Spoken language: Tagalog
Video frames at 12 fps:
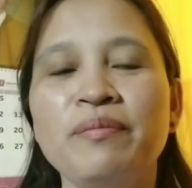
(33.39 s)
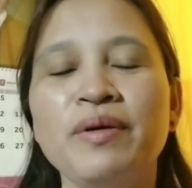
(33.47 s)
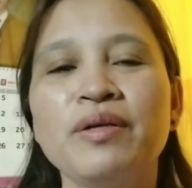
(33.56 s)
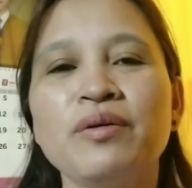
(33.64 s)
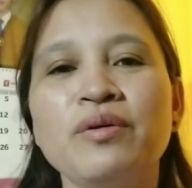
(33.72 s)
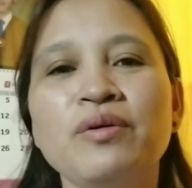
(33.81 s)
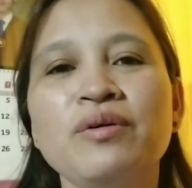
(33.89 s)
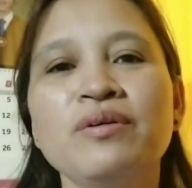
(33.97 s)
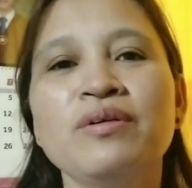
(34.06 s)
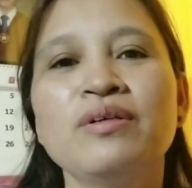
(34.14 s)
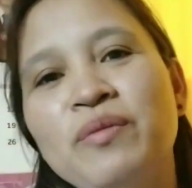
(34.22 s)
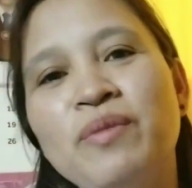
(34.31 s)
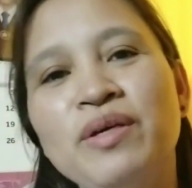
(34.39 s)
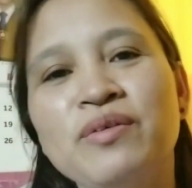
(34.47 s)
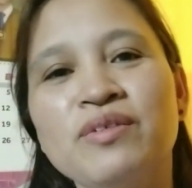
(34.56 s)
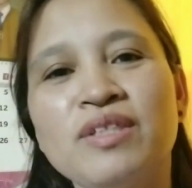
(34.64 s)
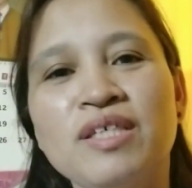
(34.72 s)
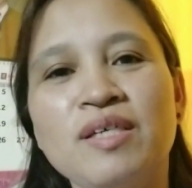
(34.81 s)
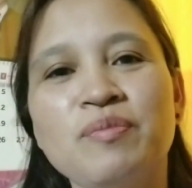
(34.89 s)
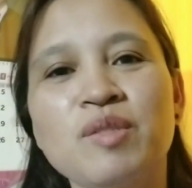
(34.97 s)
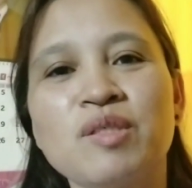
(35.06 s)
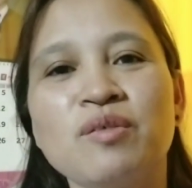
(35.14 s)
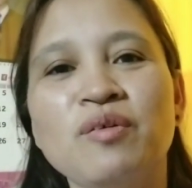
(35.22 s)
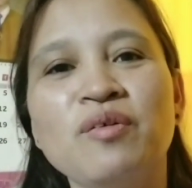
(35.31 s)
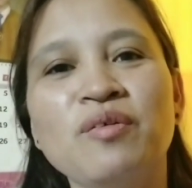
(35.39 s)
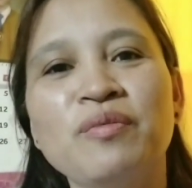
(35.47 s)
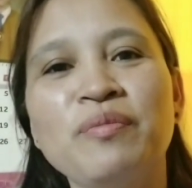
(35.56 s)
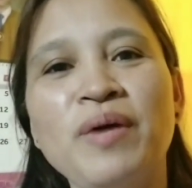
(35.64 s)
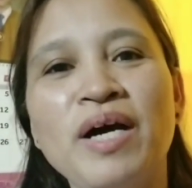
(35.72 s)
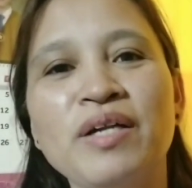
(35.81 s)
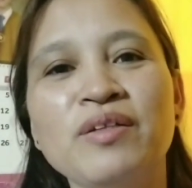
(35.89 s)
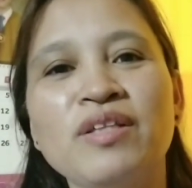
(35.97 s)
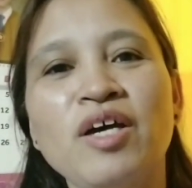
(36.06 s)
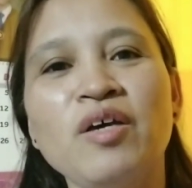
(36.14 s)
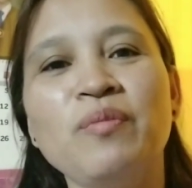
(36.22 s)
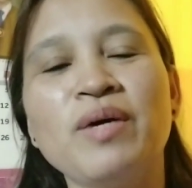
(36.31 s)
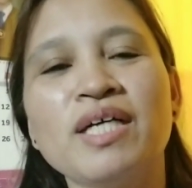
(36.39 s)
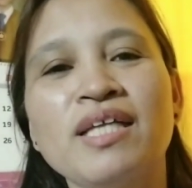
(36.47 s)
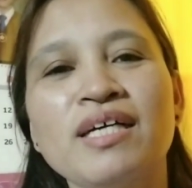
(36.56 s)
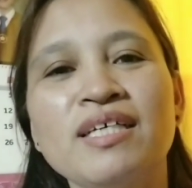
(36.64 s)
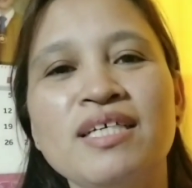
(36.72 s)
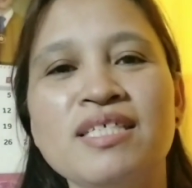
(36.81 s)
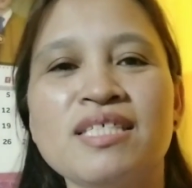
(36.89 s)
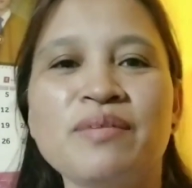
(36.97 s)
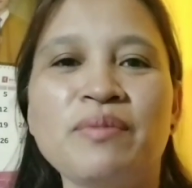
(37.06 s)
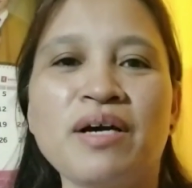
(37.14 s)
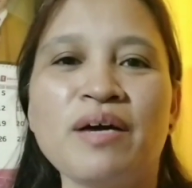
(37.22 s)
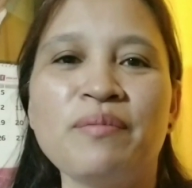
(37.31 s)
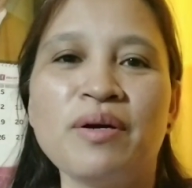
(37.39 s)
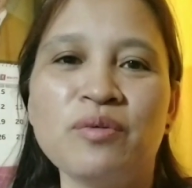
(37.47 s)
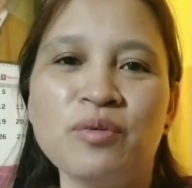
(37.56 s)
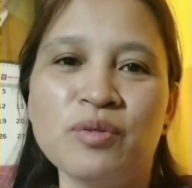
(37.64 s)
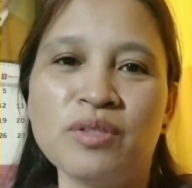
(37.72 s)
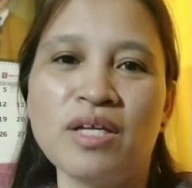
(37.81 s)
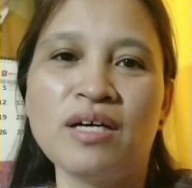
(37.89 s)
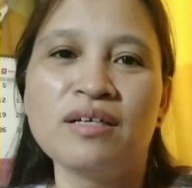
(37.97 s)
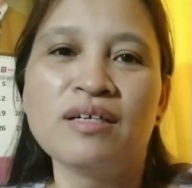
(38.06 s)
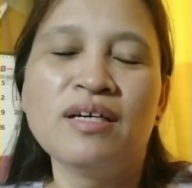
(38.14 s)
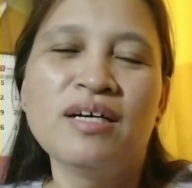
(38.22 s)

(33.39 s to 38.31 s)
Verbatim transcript: Pero, ano ba yung tips kung paano tayo makatanggi sa mga mangungutang